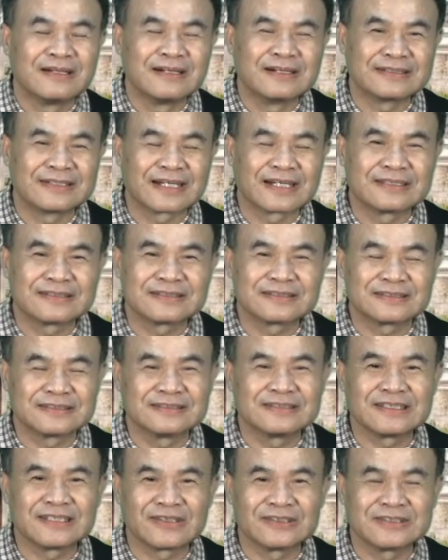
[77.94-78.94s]
啊，大概
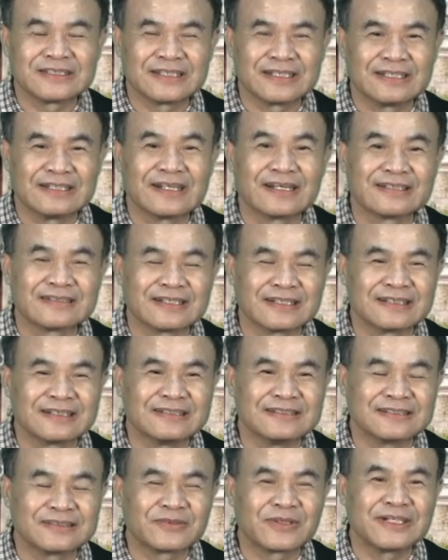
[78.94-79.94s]
十角钱呐等
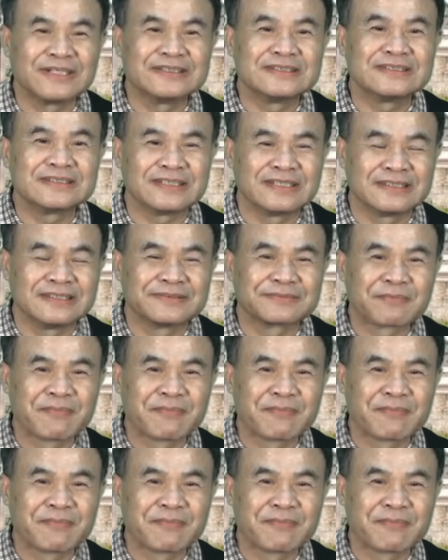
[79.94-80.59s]
于一块钱。